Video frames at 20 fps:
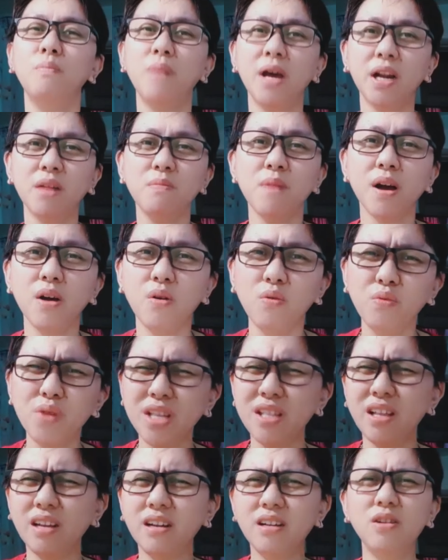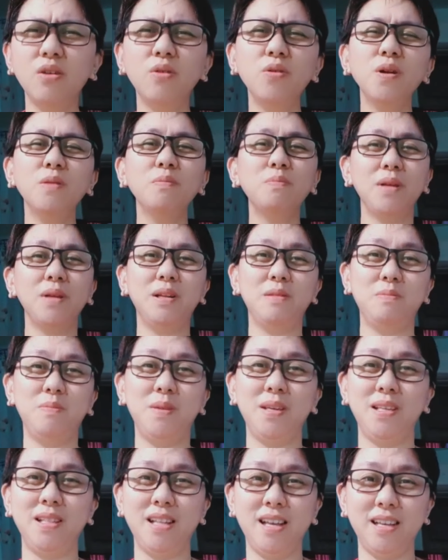para makauwi na rin ako ng
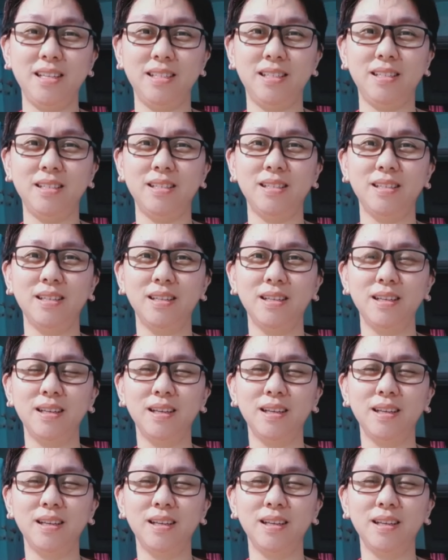Pilipinas.